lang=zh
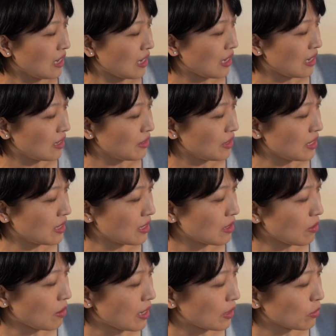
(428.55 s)
还有其次
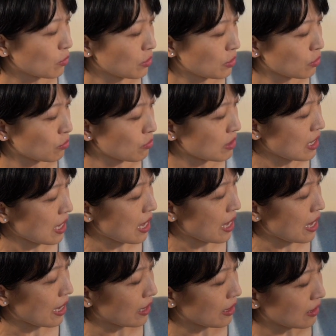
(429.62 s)
的话，多吃蔬
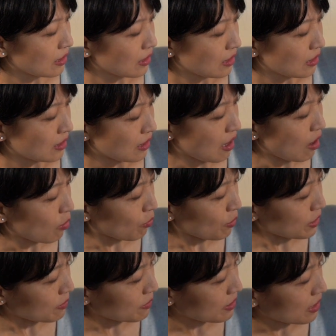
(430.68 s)
菜啊。我
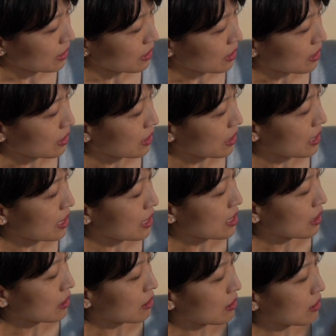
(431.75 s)
为什么在这里贴
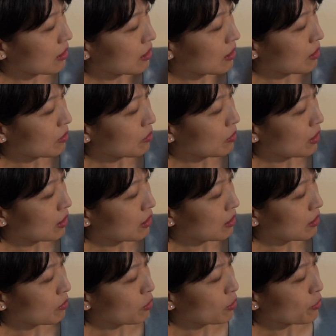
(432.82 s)
一个
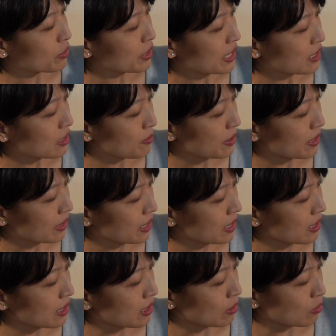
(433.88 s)
呃魔女宅急便
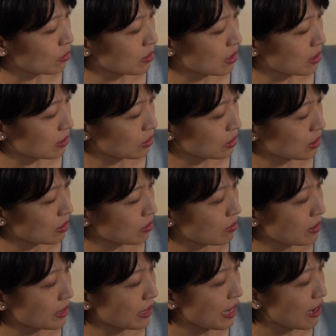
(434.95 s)
Kiki 的头像？是因
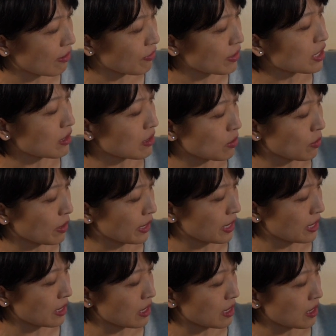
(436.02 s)
为她非常喜欢
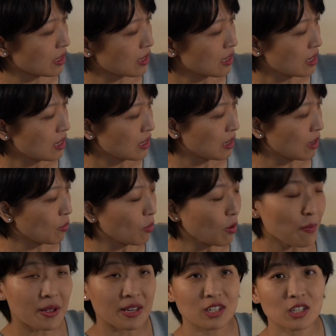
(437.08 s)
Kiki，那
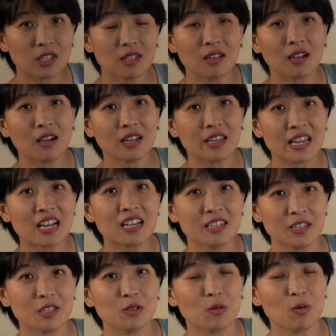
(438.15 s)
我本身呢也
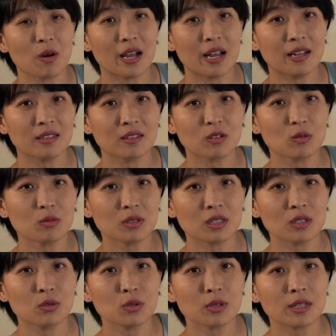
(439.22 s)
很喜欢宫
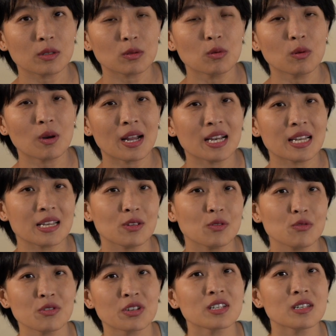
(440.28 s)
崎骏动画里
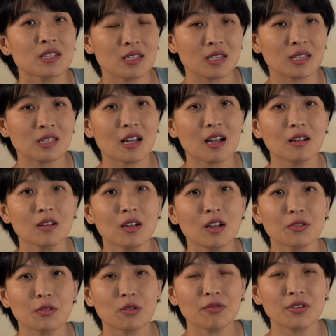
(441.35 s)
女生的形象。
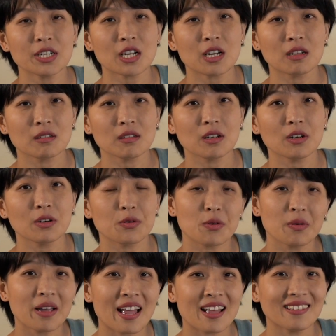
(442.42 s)
都非常的
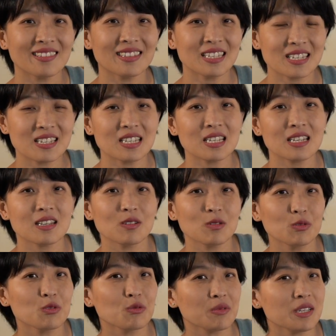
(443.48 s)
勇敢、自信、
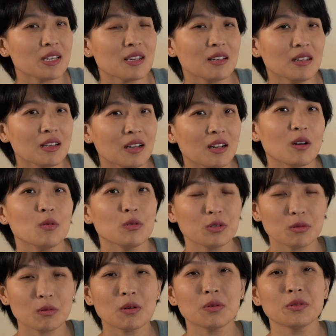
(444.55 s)
有主见啊！我
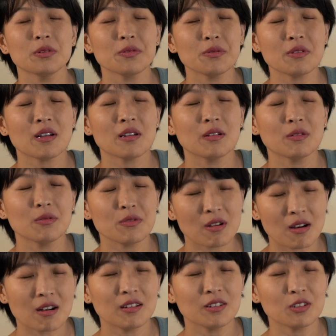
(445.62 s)
希望我的女女
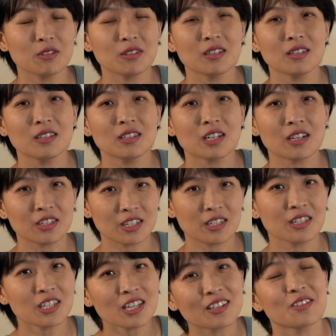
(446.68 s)
儿就能长
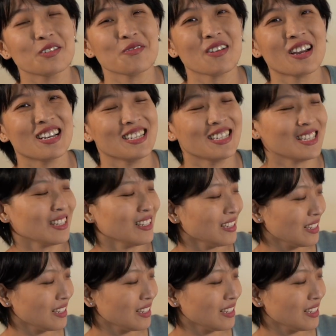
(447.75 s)
成这样的女孩子。